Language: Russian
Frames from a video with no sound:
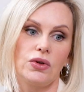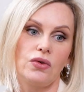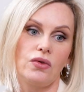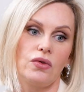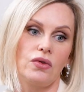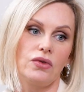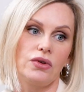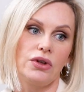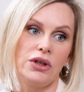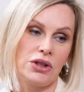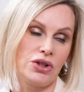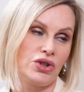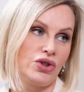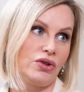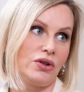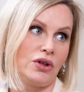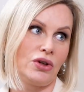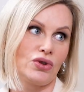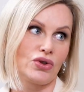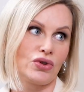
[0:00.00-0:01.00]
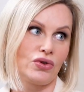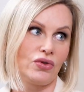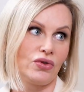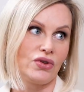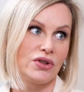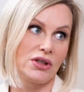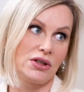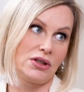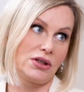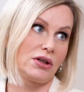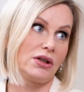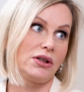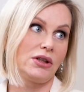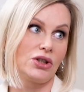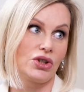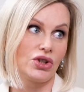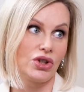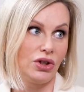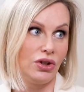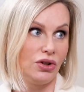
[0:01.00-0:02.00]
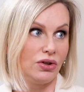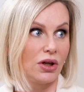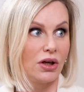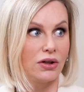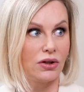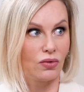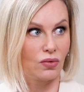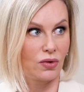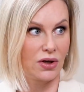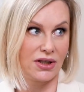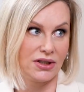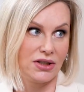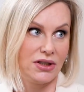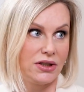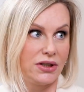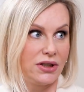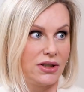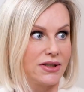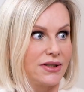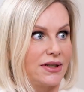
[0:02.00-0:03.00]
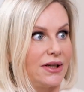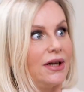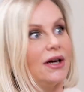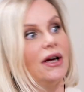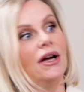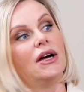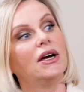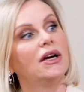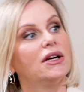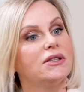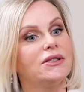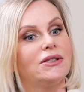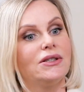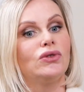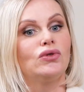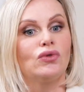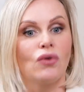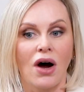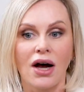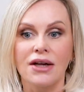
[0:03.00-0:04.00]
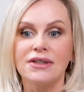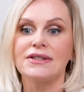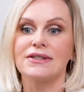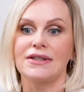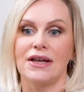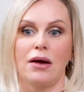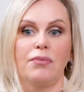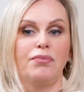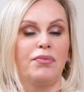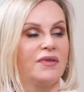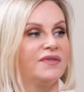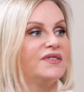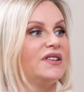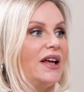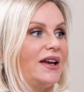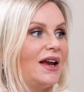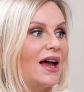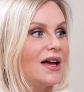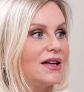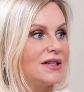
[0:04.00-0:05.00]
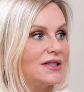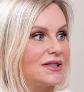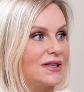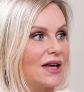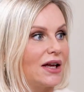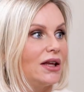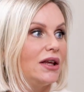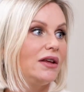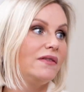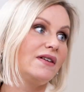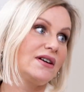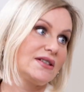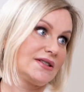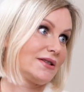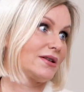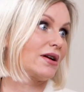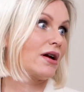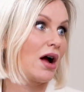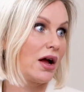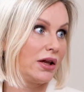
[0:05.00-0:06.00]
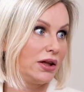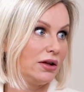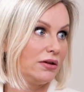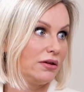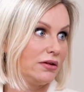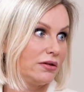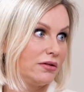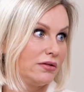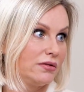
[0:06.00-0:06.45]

то я считаю, что из этих отношений надо уходить, если ситуация повторяется и вас ранит.